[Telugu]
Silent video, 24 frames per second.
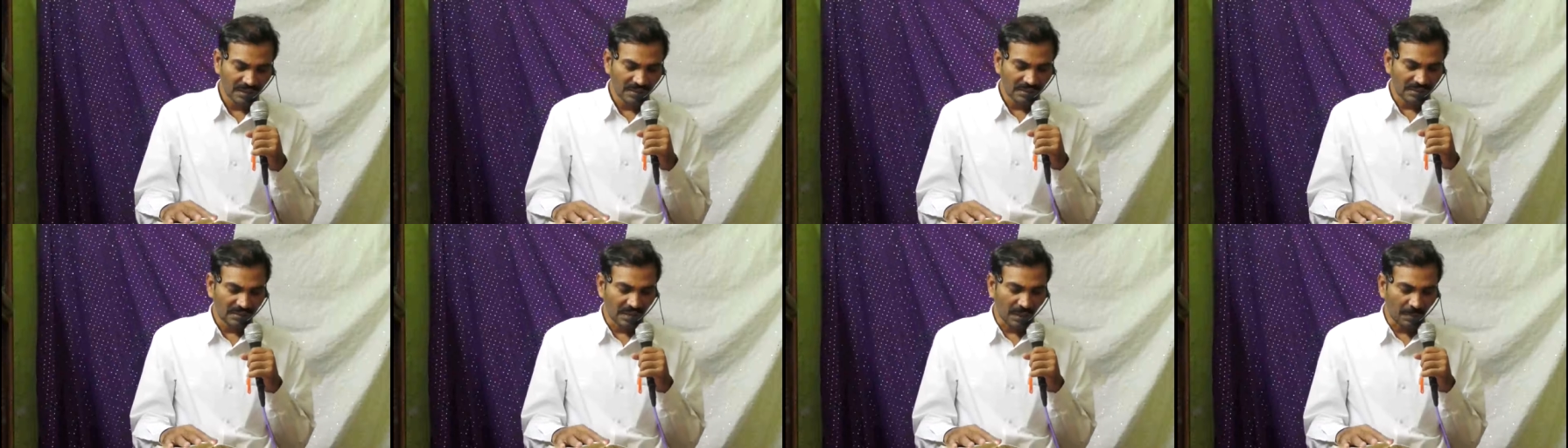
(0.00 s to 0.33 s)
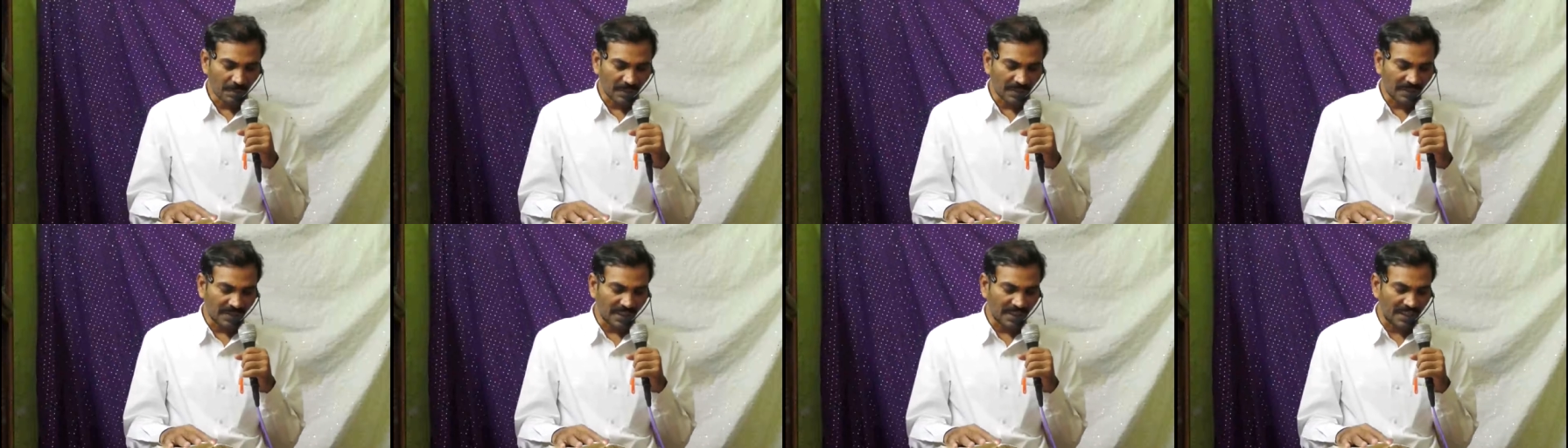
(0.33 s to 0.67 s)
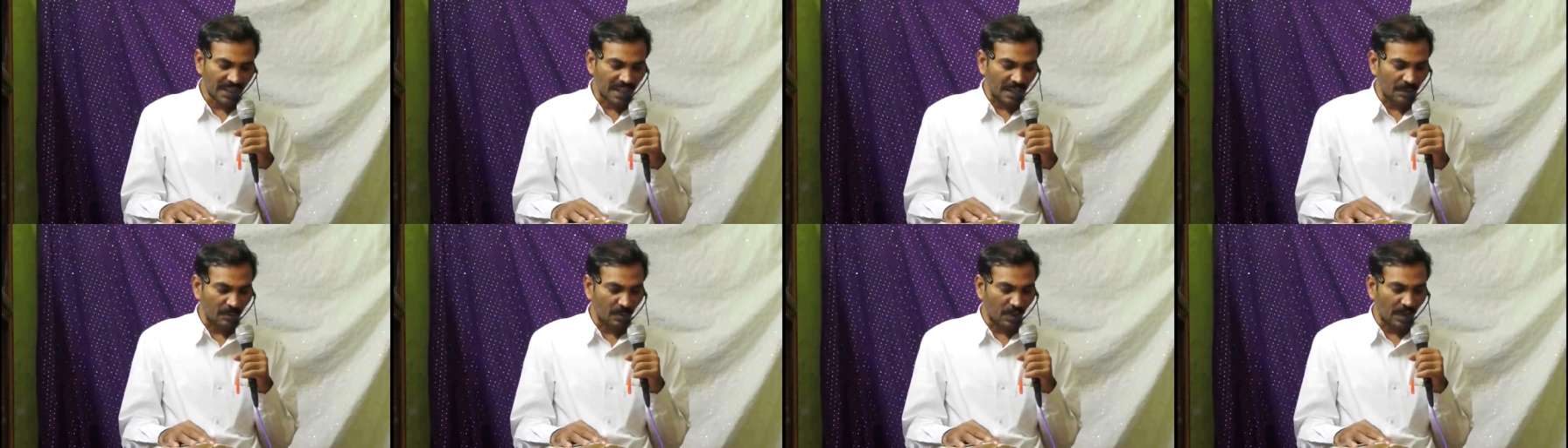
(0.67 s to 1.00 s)
సమస్త
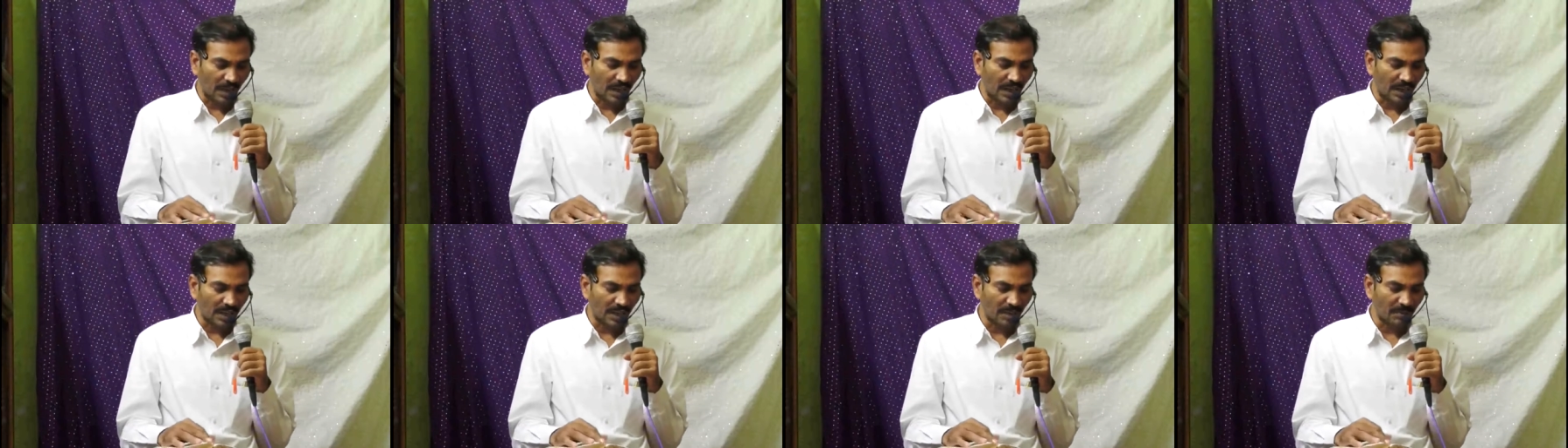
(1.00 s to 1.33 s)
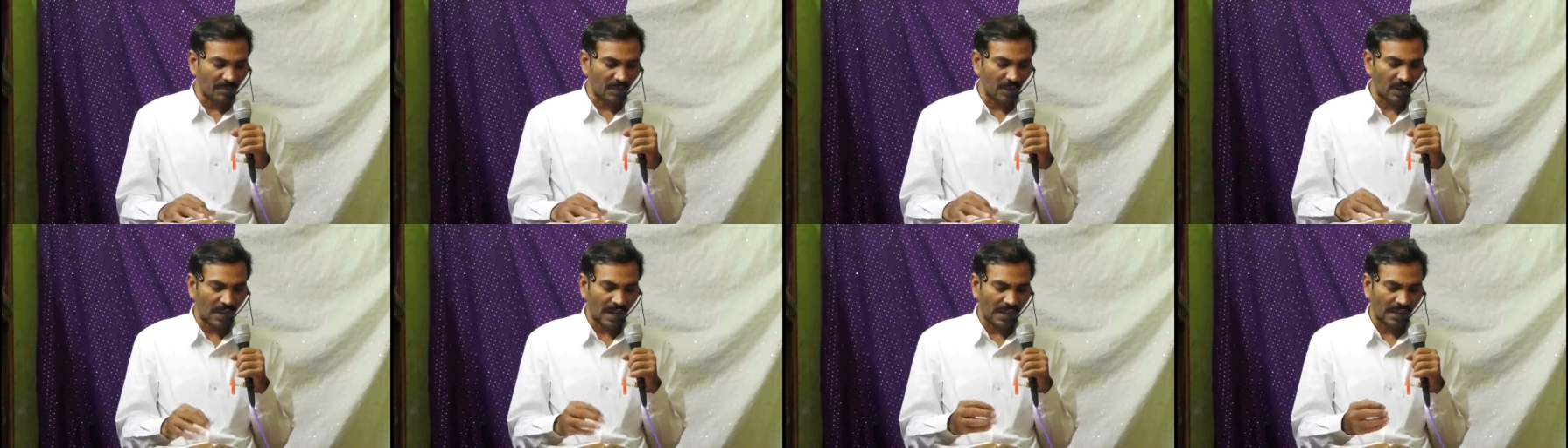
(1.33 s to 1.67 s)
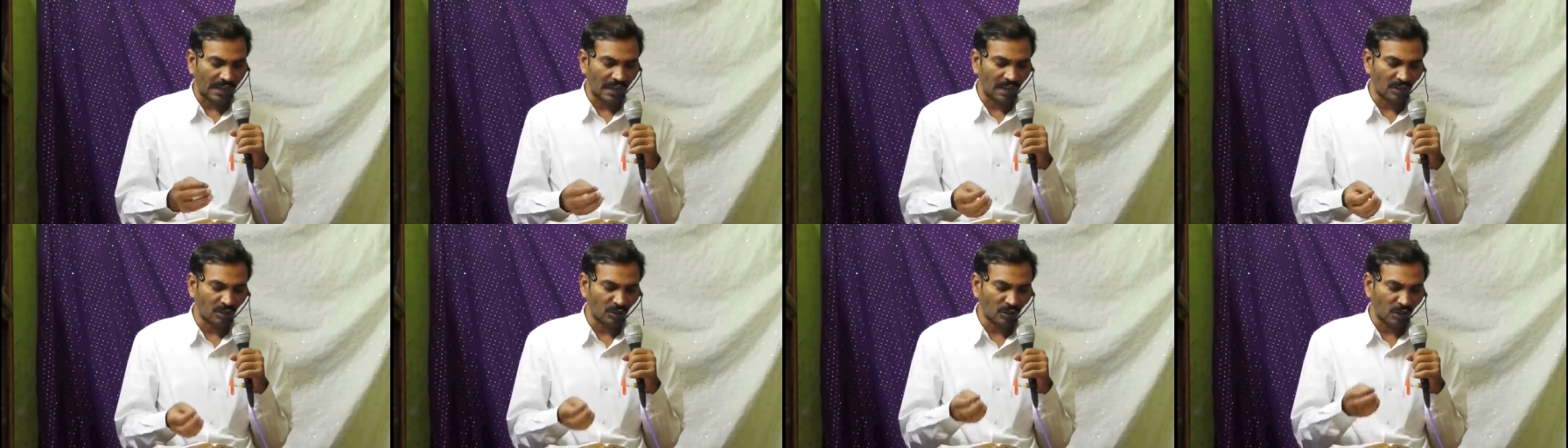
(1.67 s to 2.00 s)
జనముల కంటే మీరు
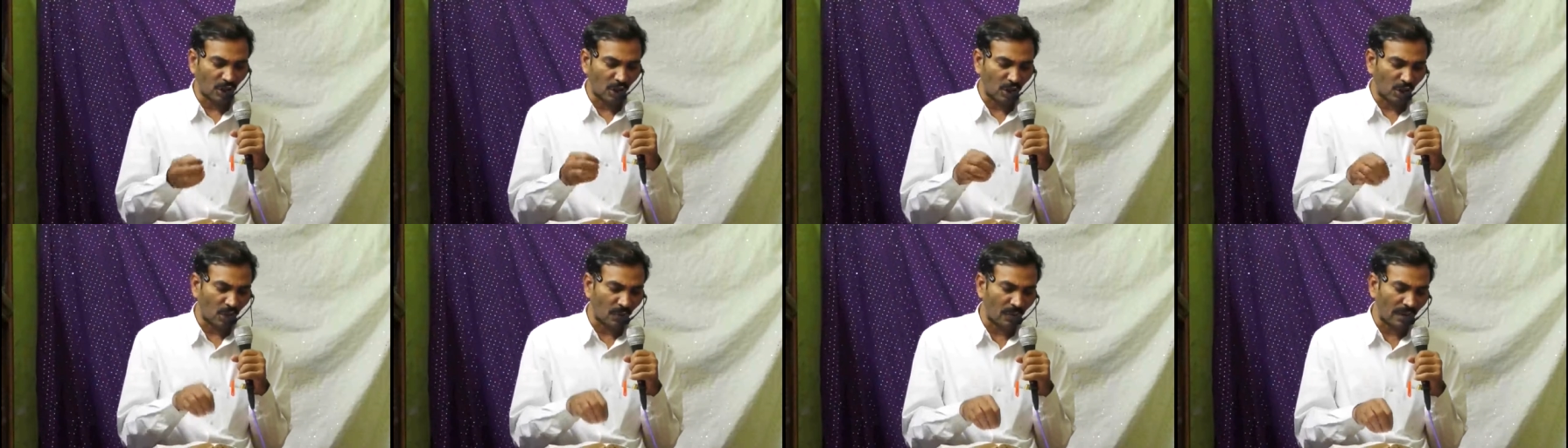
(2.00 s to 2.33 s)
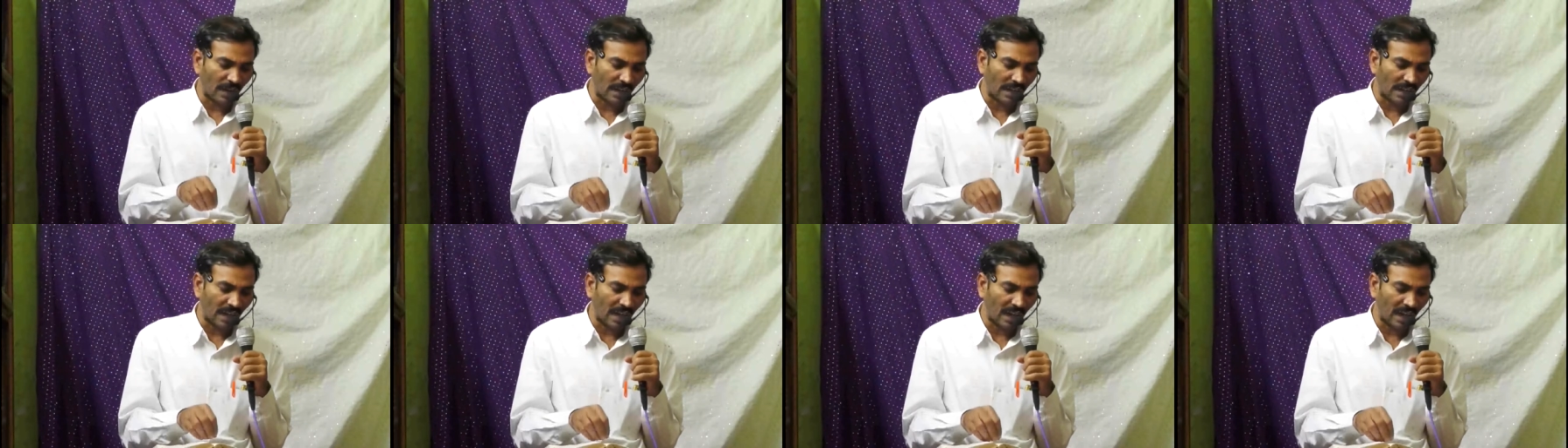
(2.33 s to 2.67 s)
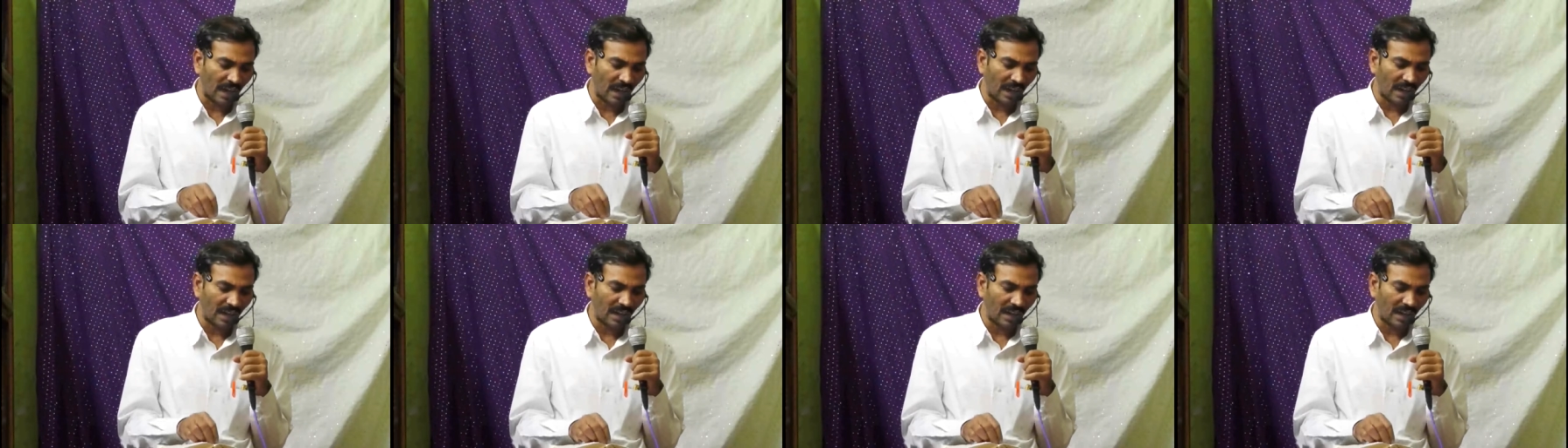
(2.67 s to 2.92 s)
లెక్కకు తక్కువే కదా